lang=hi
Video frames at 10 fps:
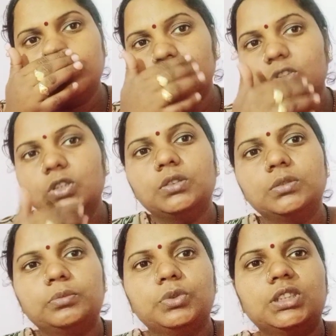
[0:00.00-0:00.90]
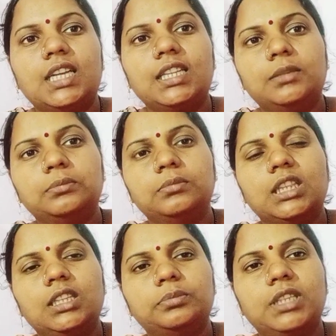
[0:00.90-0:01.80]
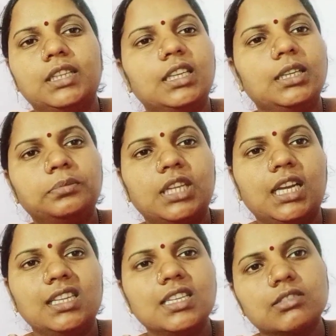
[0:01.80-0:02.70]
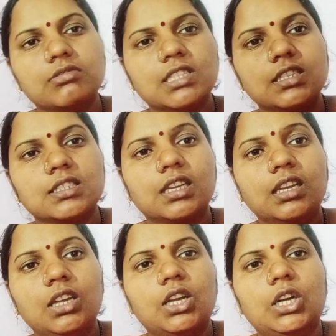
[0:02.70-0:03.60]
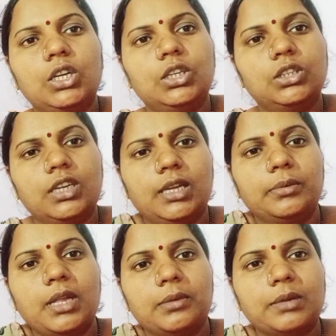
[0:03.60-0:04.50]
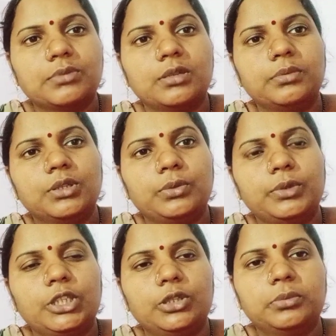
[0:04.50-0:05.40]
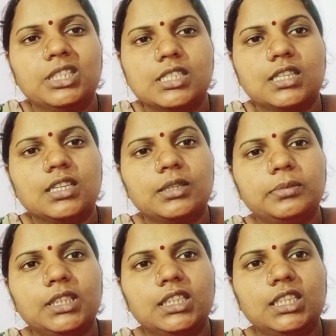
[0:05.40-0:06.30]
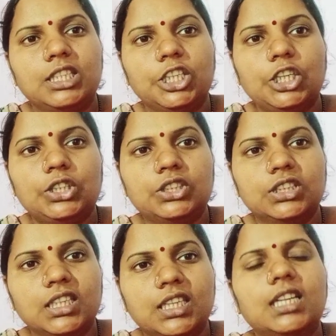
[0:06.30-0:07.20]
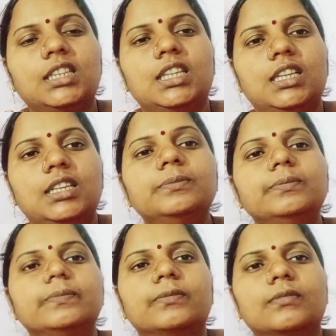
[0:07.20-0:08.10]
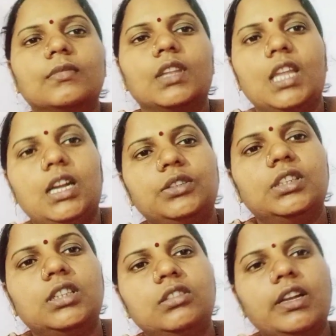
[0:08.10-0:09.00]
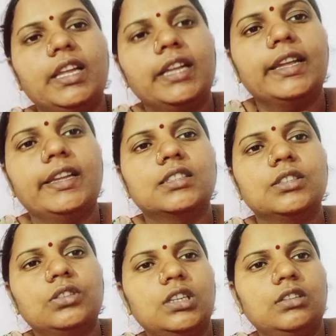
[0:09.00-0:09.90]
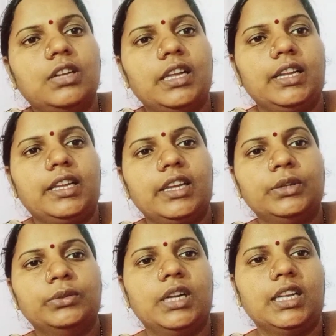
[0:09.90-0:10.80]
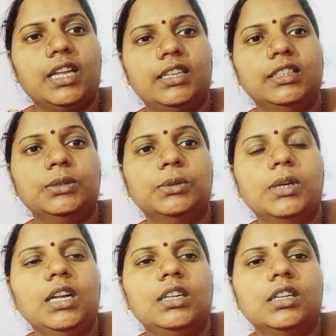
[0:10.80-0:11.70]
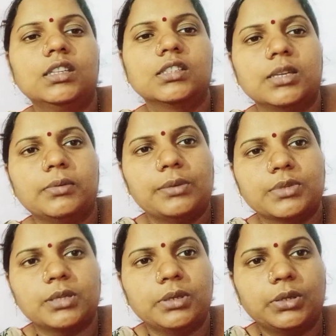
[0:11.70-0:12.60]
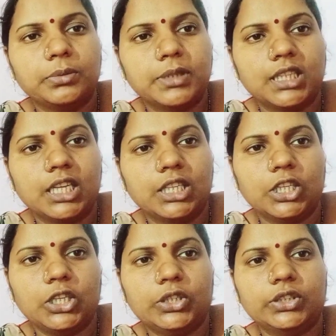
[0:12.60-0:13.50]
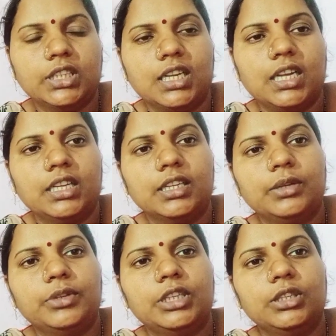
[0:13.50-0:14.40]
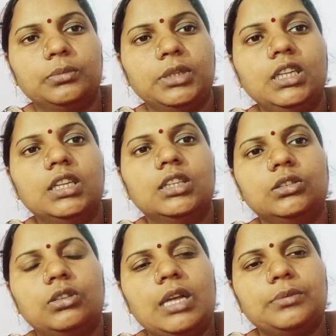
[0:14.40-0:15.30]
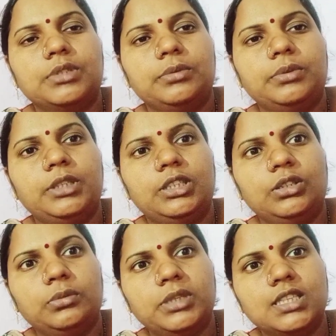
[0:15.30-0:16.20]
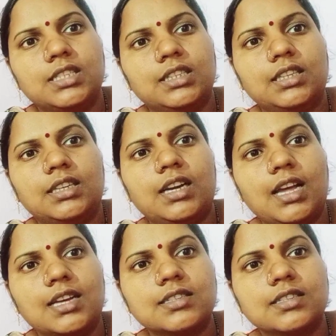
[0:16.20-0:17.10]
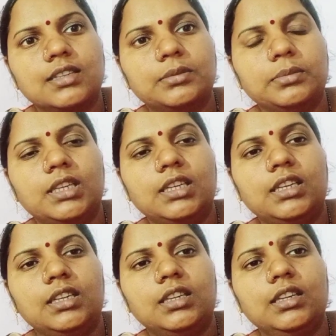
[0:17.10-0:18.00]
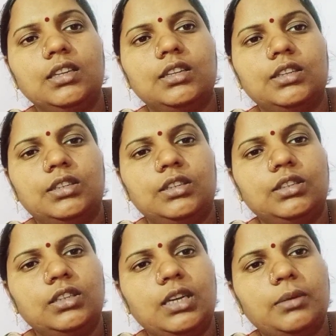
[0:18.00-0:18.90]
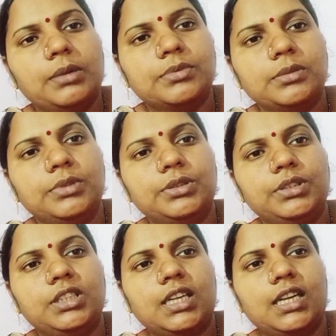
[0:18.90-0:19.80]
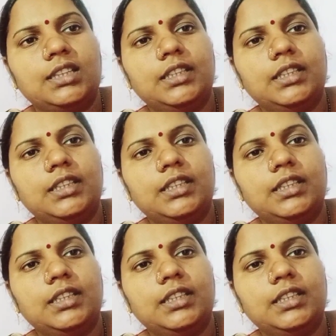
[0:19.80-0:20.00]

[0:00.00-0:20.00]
जो ज़्यादा मतलब तकलीफ़ था इस वजह से और अभी हम आप सभी को वीडियो में इसी तरह बने रहिए और दिखाते हैं क्या उखड़वाया कैसे उखड़वाया क्या हुआ क्या नहीं हुआ सब आप सभी को बताएंगे और दिखाएंगे वीडियो में तो आप सभी वीडियो में इसी तरह लास्ट तक बने रहिए और हम आप सभी को दिखाते